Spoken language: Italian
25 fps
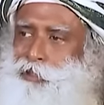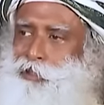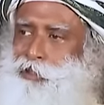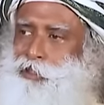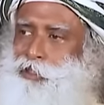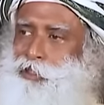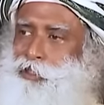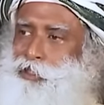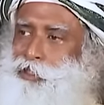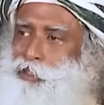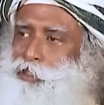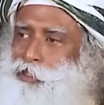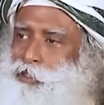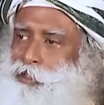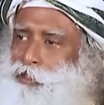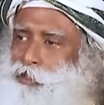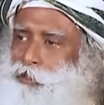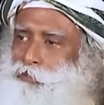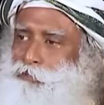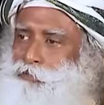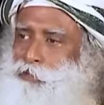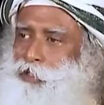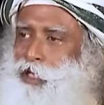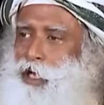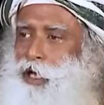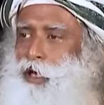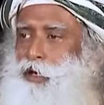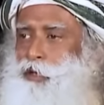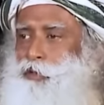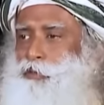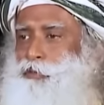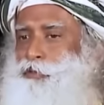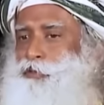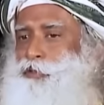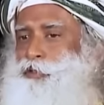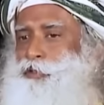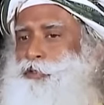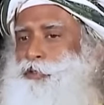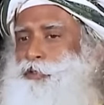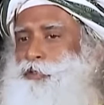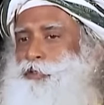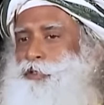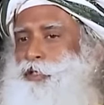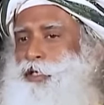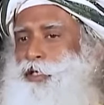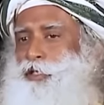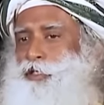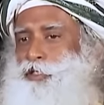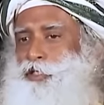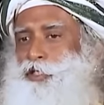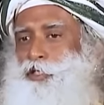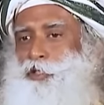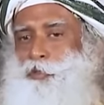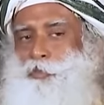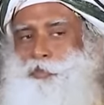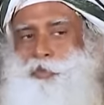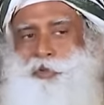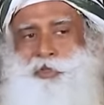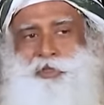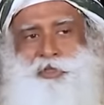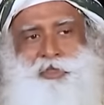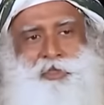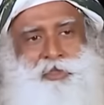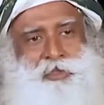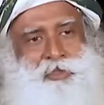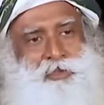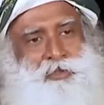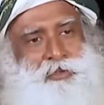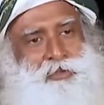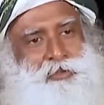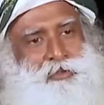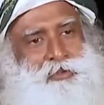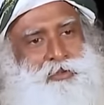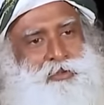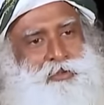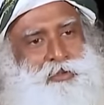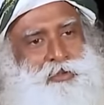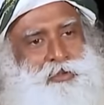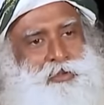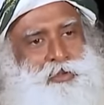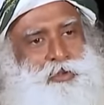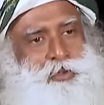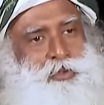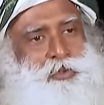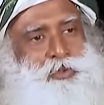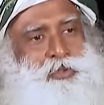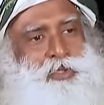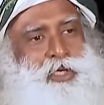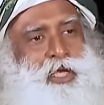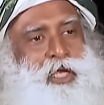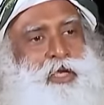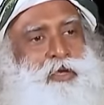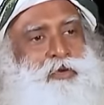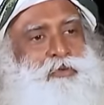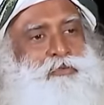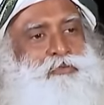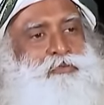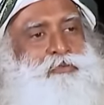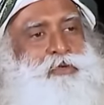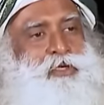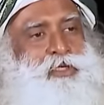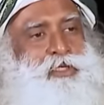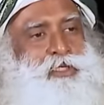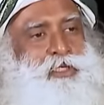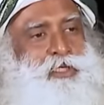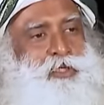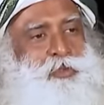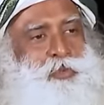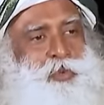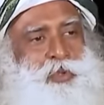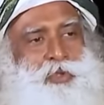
la malattia del dubbio e del sospetto, cerchi di risolverla